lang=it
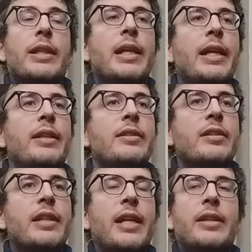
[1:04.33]
Dagli anni
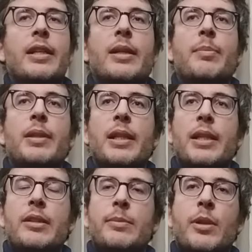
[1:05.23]
60 il
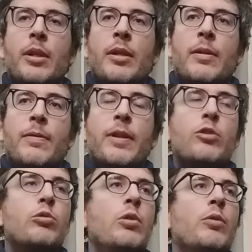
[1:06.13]
capitalismo fa
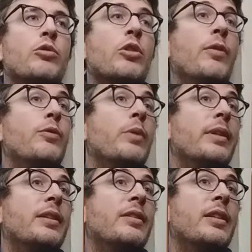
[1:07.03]
suo un
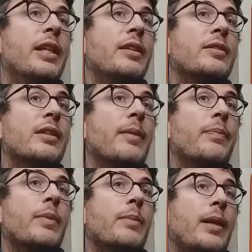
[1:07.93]
software di sinistra,
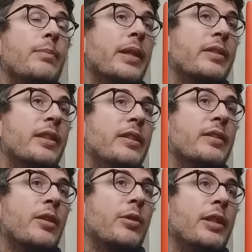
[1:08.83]
ma per
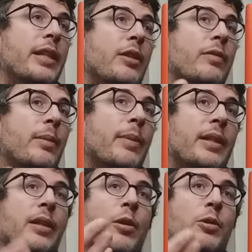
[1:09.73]
sinistra non intendo
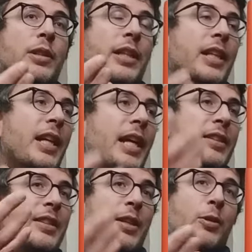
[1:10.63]
ovviamente lotta di
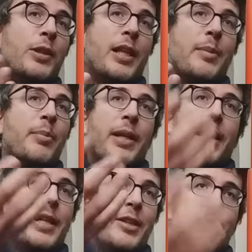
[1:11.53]
classe e lotta
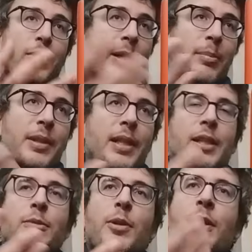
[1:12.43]
all'imperialismo, il
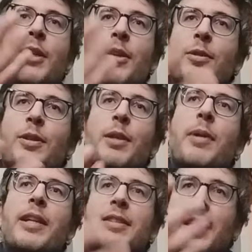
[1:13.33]
capitalismo continua
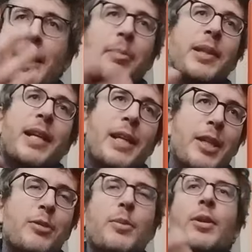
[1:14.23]
a essere
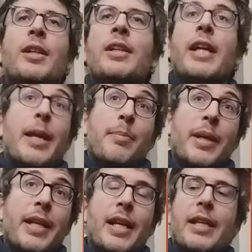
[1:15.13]
capitalismo e
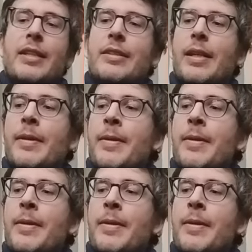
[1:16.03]
imperialista,